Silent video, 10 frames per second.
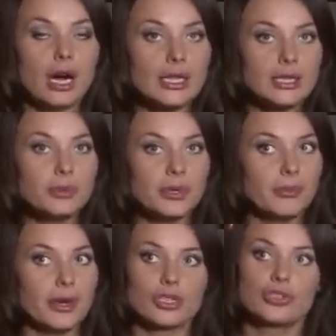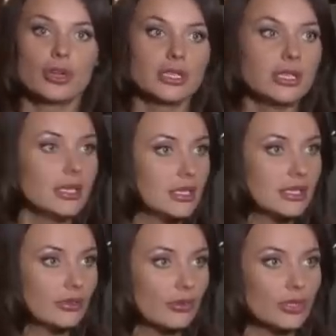они понимали, что они не
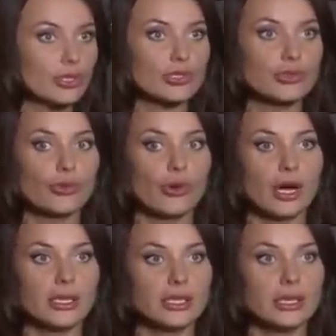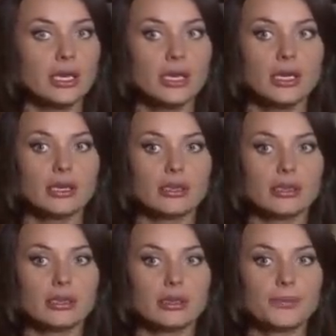одиноки, что они
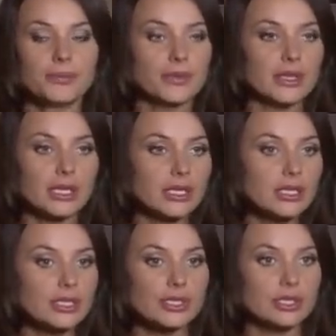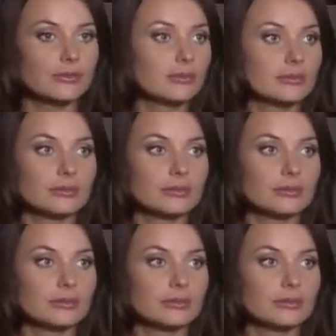э, такие же